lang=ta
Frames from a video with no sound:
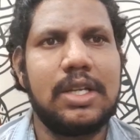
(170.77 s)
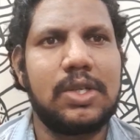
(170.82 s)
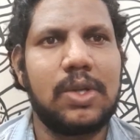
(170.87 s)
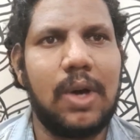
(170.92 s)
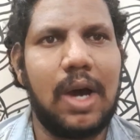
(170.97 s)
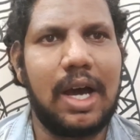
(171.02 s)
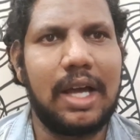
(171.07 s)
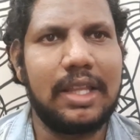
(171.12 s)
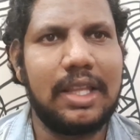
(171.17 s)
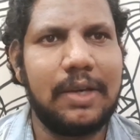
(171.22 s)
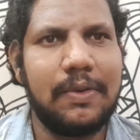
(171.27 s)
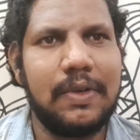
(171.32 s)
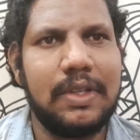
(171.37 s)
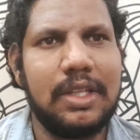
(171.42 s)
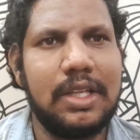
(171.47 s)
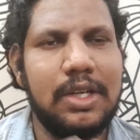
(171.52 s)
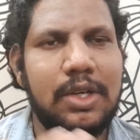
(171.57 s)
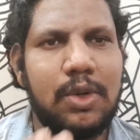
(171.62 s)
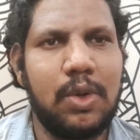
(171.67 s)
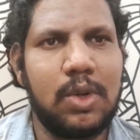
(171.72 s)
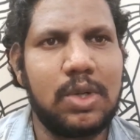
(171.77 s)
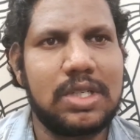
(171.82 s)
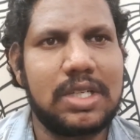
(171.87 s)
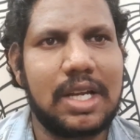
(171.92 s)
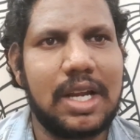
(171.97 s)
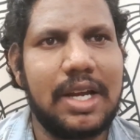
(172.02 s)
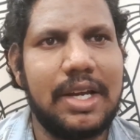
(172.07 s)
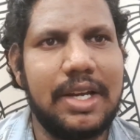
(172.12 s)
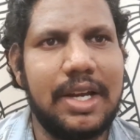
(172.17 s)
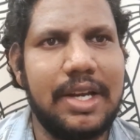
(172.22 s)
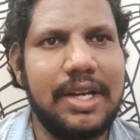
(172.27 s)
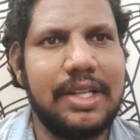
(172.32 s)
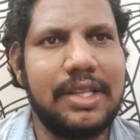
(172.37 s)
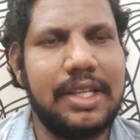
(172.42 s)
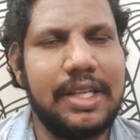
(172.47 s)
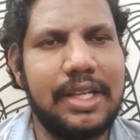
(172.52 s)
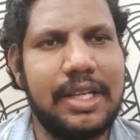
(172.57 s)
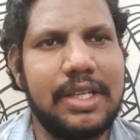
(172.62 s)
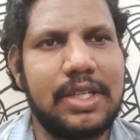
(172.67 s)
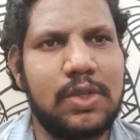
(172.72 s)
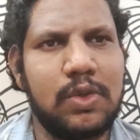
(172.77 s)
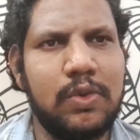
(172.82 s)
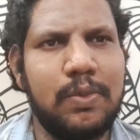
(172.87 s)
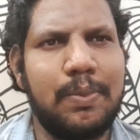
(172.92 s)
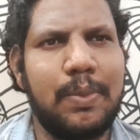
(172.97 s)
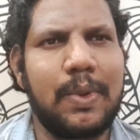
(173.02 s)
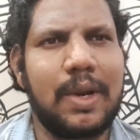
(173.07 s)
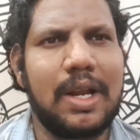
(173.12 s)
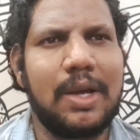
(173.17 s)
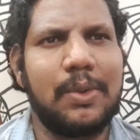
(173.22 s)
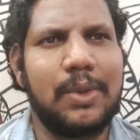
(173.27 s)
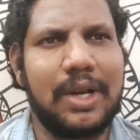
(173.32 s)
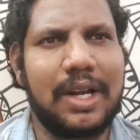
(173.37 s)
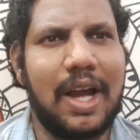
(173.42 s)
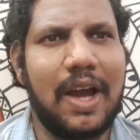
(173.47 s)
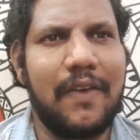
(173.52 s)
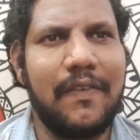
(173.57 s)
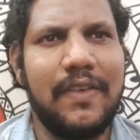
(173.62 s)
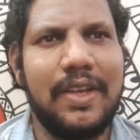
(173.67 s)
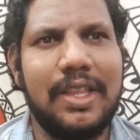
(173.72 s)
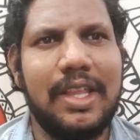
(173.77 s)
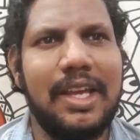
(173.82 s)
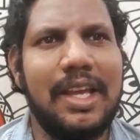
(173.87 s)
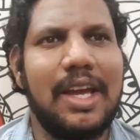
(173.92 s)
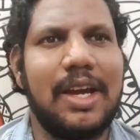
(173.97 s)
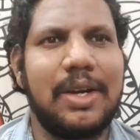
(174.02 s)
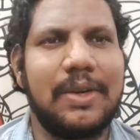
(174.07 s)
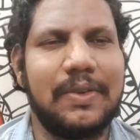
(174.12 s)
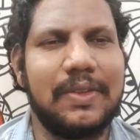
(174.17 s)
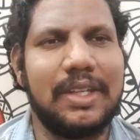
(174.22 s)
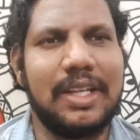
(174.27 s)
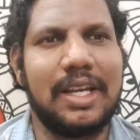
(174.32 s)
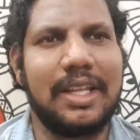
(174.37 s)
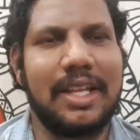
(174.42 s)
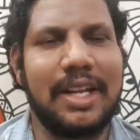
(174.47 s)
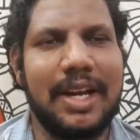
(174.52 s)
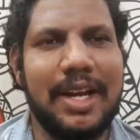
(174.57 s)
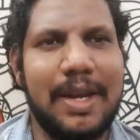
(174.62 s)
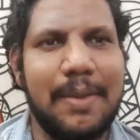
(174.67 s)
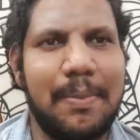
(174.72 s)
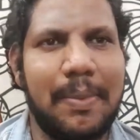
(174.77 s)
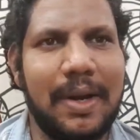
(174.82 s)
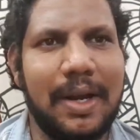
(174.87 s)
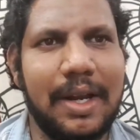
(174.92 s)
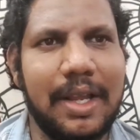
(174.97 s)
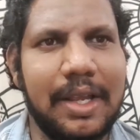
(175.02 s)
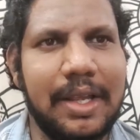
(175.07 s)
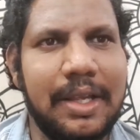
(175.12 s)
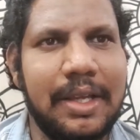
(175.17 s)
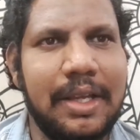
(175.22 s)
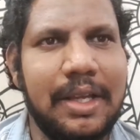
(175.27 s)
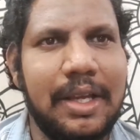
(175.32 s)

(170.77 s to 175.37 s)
ஸோ அதை வந்து நோட்ஸாக எழுதி சூப்பராக ஒரு கவிதையாக வந்து அதை ரெடி பண்ணி